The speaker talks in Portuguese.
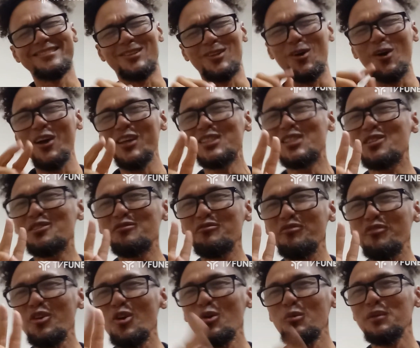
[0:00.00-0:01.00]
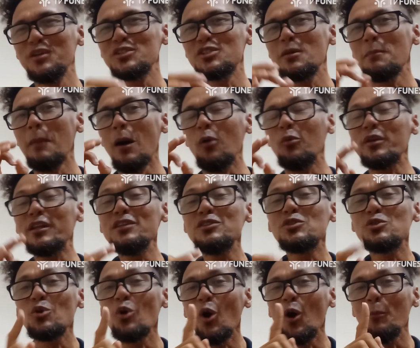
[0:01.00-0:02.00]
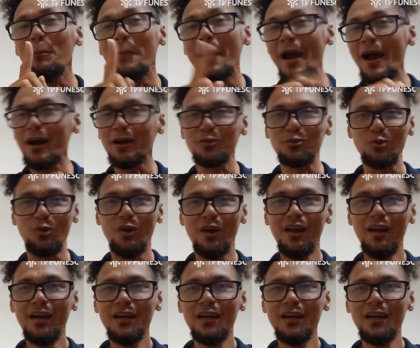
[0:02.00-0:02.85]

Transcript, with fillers: dois filmes de Maurício Roberto.